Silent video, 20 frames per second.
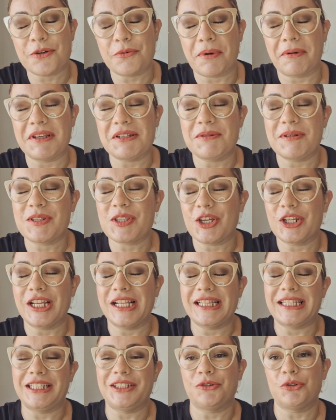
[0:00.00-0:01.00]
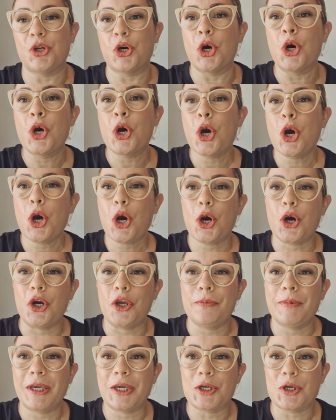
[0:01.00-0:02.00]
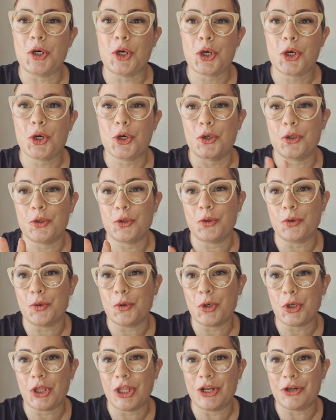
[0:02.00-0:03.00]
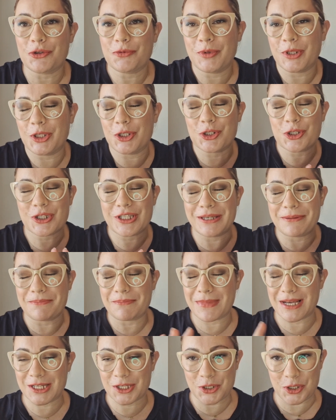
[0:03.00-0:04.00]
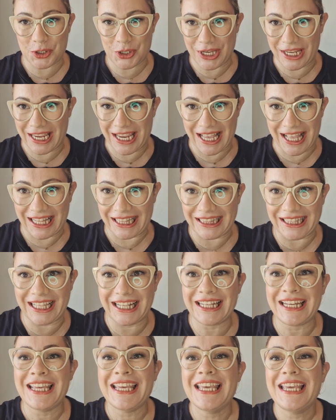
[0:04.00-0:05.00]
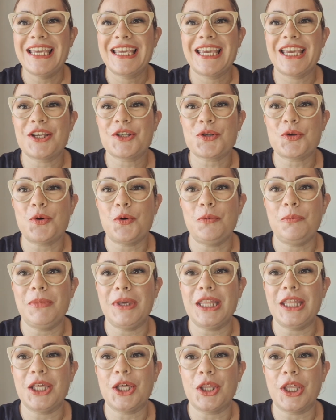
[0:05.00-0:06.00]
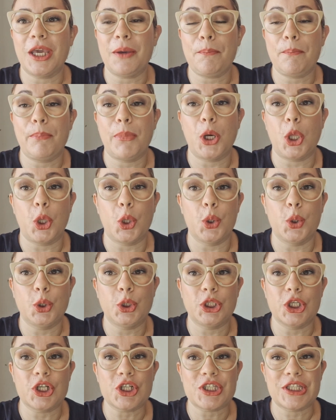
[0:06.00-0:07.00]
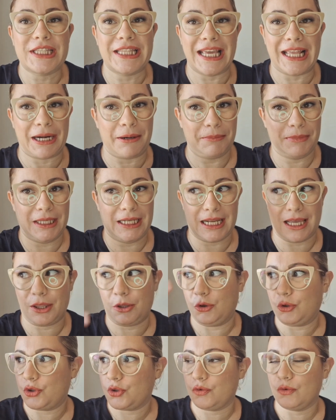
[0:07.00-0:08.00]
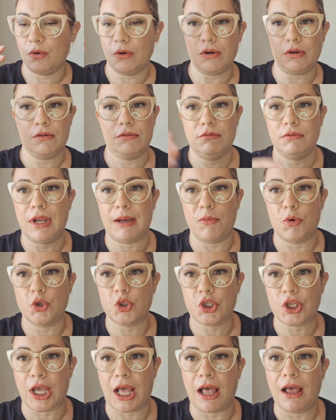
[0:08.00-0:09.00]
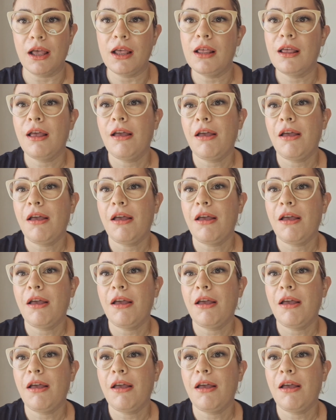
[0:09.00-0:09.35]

Como habéis visto en el título, hoy vengo con uno de los vídeos que más os encantan, que es un vídeo de productos terminados. ¡Uh! Una mosca.